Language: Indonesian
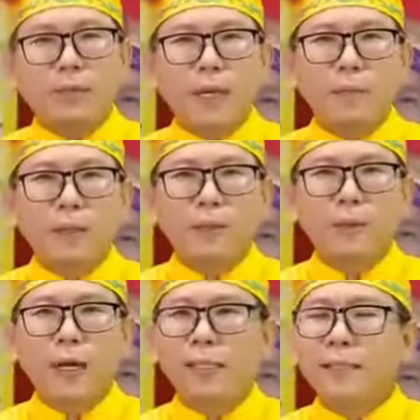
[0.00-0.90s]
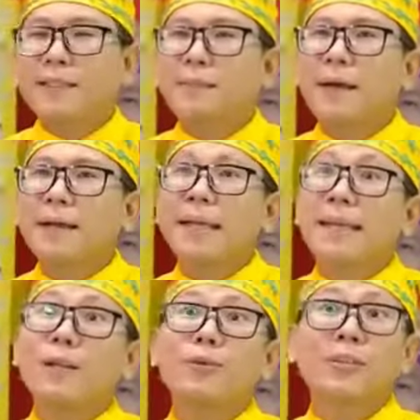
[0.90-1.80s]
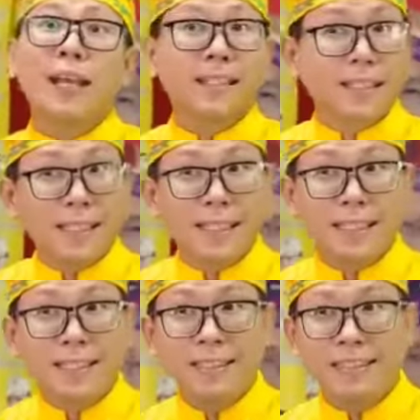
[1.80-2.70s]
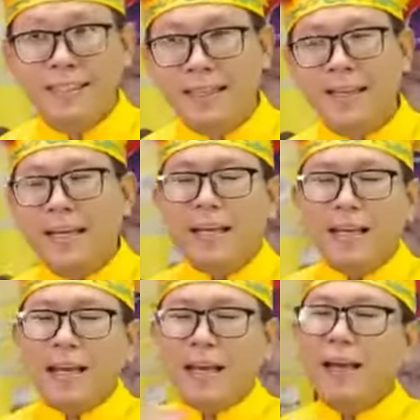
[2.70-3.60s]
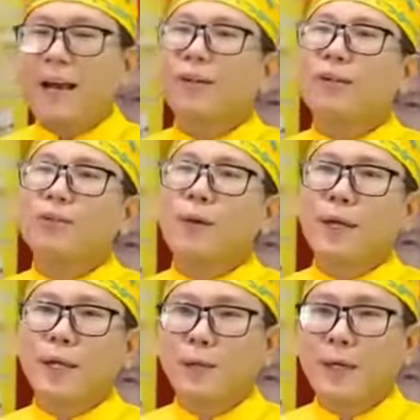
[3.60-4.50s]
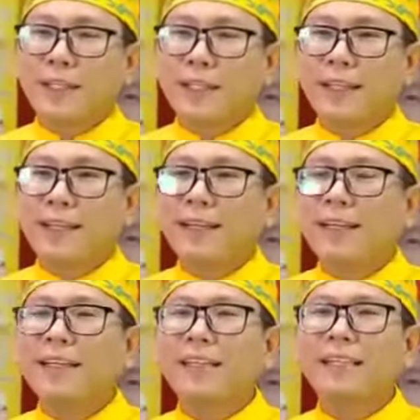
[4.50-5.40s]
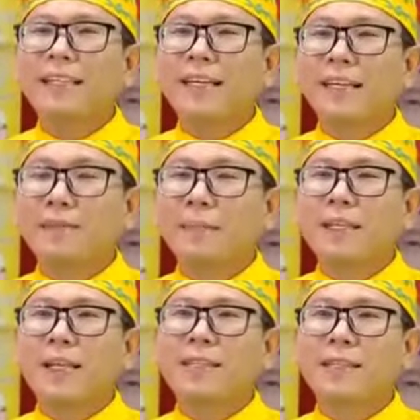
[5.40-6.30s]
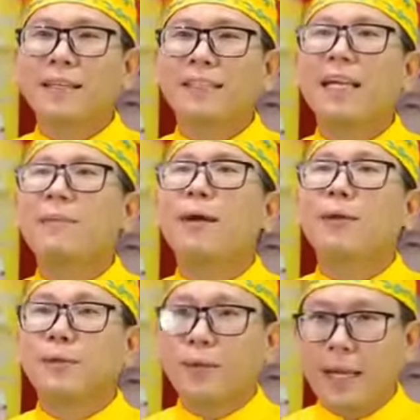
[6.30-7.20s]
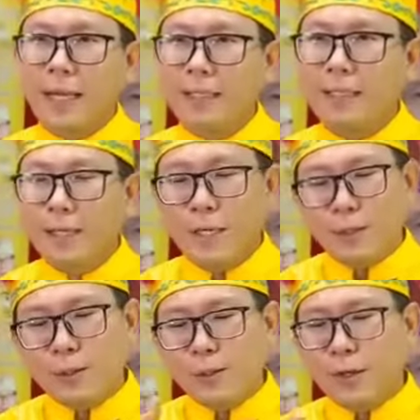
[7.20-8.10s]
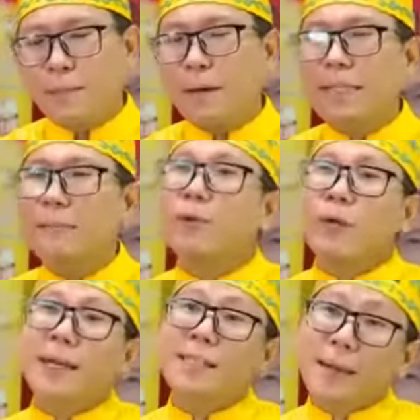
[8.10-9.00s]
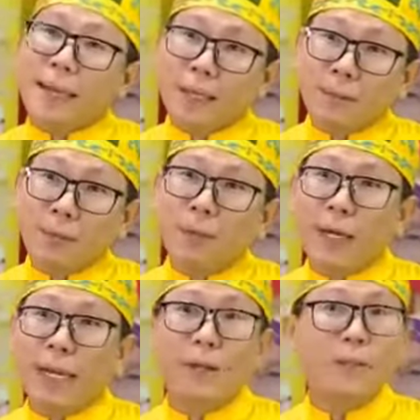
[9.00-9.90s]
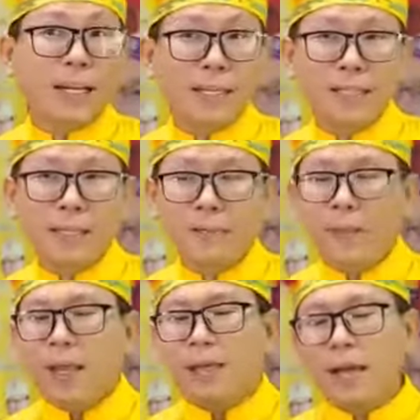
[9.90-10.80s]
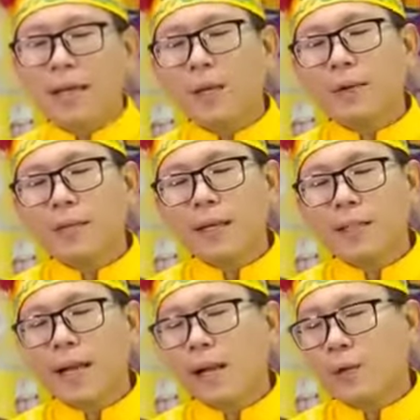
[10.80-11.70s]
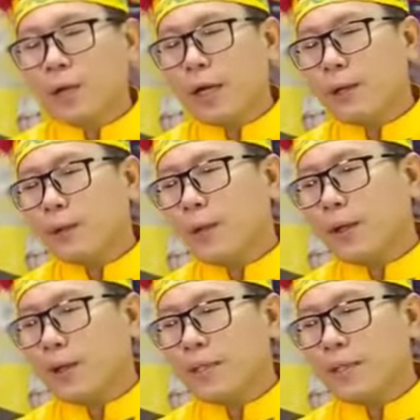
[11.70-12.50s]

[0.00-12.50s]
sulap itu hanya sebagai ilustrasi kan? Karena Allah Subhanahu wa taala ketika menjelaskan di dalam Al-Qur'an juga banyak menggunakan sebagai il, menggunakan ilustrasi. Nah, ilustrasi dalam Al-Qur'an itu Allah